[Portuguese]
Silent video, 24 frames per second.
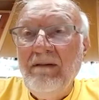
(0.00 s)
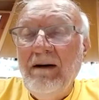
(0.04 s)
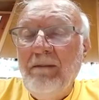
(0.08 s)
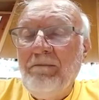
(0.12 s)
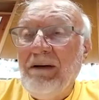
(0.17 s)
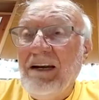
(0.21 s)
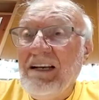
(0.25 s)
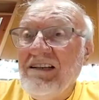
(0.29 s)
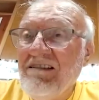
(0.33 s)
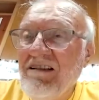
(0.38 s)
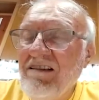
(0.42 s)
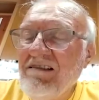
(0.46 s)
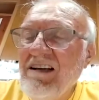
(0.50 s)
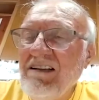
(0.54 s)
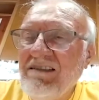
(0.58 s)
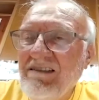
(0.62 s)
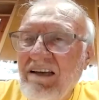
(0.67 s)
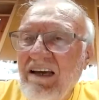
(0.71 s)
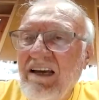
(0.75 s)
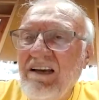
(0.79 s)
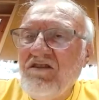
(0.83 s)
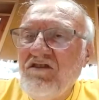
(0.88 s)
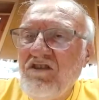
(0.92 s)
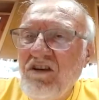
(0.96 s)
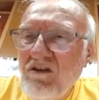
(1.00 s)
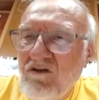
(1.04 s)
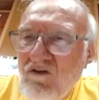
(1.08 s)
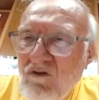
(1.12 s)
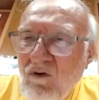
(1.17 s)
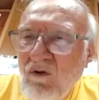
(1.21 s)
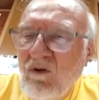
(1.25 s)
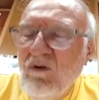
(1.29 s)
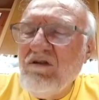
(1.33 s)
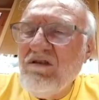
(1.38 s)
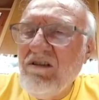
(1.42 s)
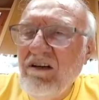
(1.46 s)
Mas precisa ter
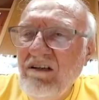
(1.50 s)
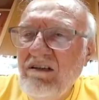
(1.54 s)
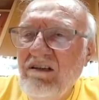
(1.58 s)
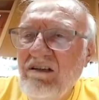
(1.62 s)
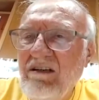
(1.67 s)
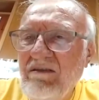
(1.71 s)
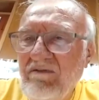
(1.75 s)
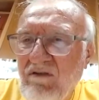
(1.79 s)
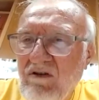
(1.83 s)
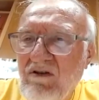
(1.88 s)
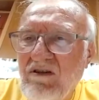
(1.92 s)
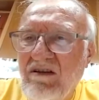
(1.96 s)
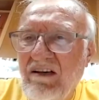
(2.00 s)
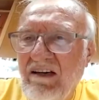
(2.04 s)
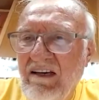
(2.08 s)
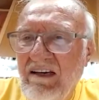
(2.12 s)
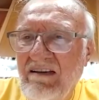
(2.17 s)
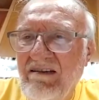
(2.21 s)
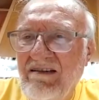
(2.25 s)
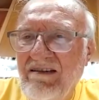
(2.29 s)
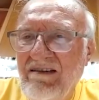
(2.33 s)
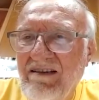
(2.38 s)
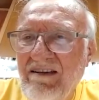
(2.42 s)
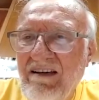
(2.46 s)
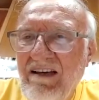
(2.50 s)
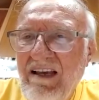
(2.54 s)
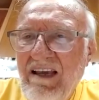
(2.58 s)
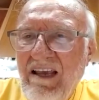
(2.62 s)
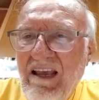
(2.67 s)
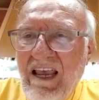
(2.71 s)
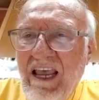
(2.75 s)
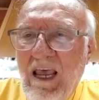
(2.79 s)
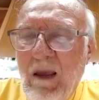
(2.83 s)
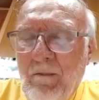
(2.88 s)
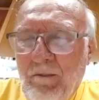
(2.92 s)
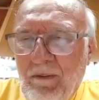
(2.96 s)
Jesus entre vocês,
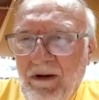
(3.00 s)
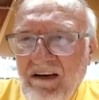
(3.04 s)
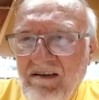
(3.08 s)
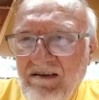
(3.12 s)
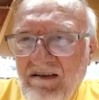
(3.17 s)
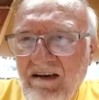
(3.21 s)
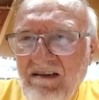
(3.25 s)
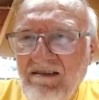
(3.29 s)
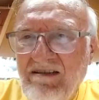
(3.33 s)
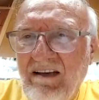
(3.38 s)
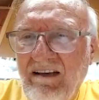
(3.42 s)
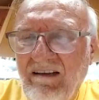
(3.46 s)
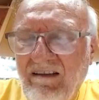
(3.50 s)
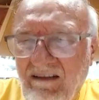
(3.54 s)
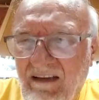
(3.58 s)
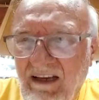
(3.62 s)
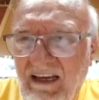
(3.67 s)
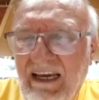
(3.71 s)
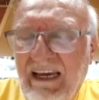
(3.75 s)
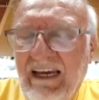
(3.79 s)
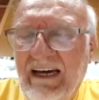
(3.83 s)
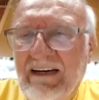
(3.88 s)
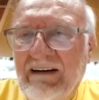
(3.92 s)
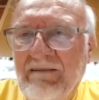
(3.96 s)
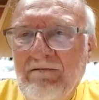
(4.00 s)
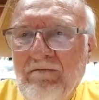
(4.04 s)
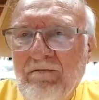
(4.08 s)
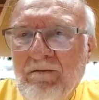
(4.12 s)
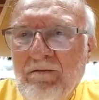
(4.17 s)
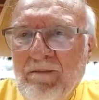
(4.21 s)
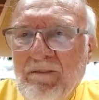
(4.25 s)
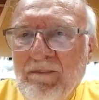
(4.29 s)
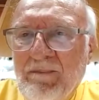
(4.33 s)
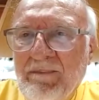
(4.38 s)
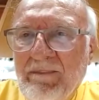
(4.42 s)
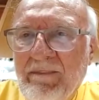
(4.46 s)
e precisa ter
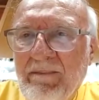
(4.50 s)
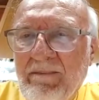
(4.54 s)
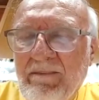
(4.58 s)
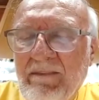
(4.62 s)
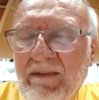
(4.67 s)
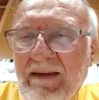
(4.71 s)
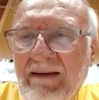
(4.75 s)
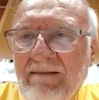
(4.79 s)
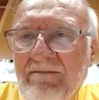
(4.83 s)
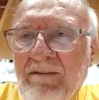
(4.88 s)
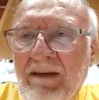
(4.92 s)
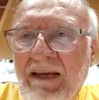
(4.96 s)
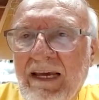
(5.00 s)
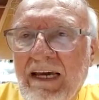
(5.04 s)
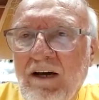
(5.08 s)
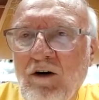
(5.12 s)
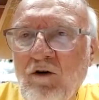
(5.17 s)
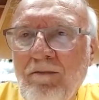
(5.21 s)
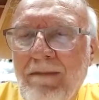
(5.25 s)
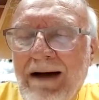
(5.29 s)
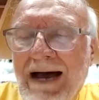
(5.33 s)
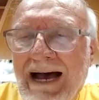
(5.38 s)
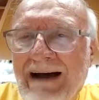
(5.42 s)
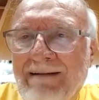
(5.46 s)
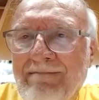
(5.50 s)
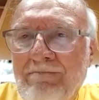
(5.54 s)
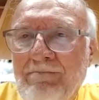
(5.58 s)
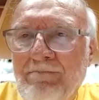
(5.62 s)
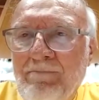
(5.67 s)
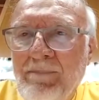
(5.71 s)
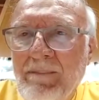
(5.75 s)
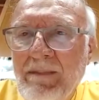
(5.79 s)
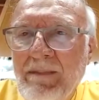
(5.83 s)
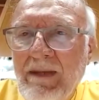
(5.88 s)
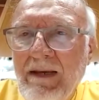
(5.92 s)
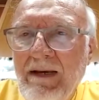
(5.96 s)
né, uma
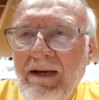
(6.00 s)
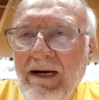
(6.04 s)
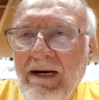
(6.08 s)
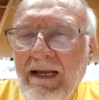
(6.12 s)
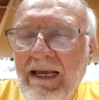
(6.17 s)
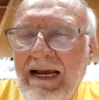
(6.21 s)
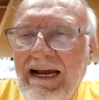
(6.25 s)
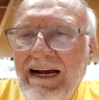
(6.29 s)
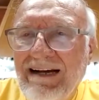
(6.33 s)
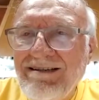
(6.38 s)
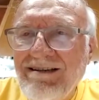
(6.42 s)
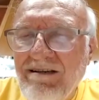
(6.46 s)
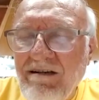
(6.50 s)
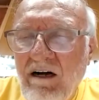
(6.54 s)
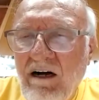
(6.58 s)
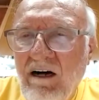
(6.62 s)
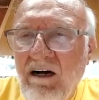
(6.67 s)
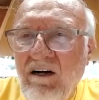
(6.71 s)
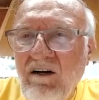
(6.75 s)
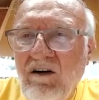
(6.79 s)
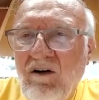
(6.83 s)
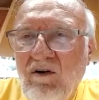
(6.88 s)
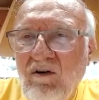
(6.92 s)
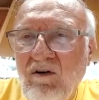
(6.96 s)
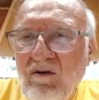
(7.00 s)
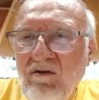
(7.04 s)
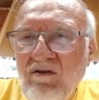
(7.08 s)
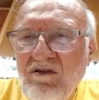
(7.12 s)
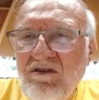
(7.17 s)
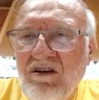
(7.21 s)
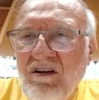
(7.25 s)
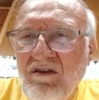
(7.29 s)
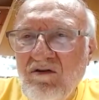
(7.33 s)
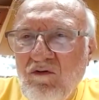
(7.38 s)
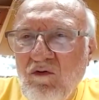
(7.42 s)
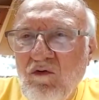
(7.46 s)
ligação com
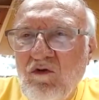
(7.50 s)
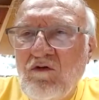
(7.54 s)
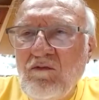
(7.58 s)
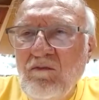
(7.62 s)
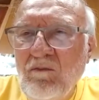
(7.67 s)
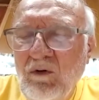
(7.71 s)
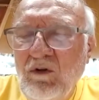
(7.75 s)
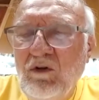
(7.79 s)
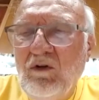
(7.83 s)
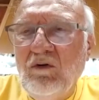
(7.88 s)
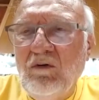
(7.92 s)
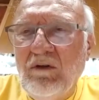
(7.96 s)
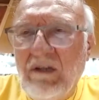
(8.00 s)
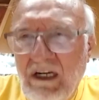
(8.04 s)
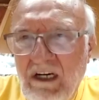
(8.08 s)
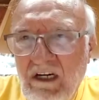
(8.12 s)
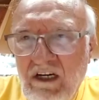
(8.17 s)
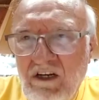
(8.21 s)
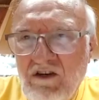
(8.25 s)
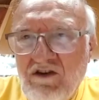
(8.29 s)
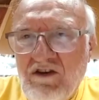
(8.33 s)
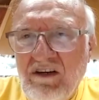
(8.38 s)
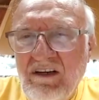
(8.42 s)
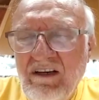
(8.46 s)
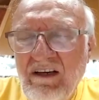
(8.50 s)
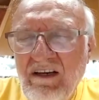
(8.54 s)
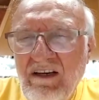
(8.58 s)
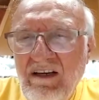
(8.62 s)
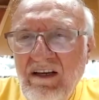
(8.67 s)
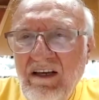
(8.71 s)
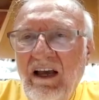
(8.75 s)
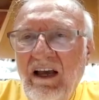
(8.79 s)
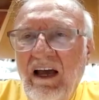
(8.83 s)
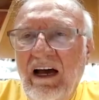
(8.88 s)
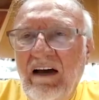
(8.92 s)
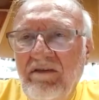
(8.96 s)
Jesus muito grande
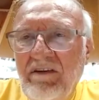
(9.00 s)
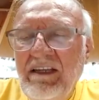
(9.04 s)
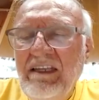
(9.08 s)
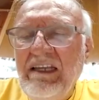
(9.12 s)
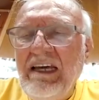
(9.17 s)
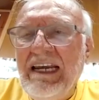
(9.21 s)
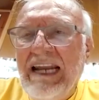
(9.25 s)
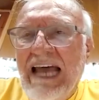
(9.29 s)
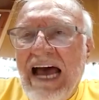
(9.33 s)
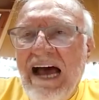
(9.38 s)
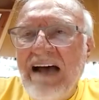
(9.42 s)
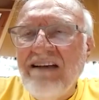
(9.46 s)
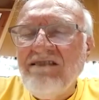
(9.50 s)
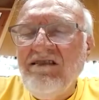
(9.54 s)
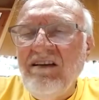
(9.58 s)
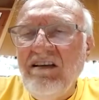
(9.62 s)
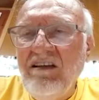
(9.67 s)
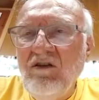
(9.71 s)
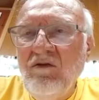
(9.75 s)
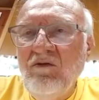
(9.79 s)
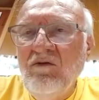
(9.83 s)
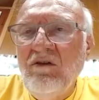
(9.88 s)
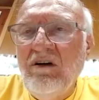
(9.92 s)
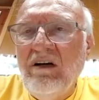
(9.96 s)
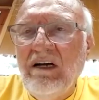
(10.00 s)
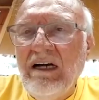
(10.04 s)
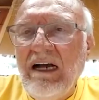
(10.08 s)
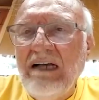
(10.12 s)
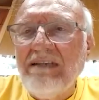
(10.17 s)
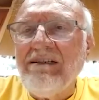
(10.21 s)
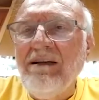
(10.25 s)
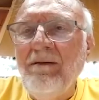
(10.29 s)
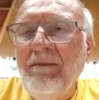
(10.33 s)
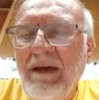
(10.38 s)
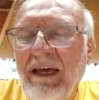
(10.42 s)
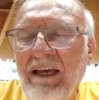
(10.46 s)
a vida nasce de um
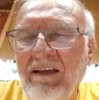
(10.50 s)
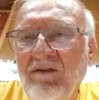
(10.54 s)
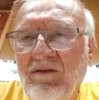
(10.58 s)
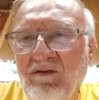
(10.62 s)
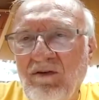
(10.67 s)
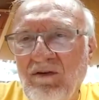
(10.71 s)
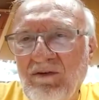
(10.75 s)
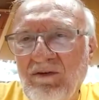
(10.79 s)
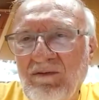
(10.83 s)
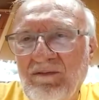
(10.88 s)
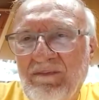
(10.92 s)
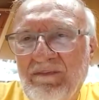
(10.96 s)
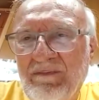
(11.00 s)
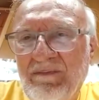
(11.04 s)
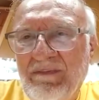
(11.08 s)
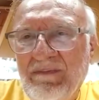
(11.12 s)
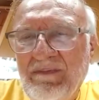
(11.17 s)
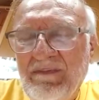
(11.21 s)
casamento.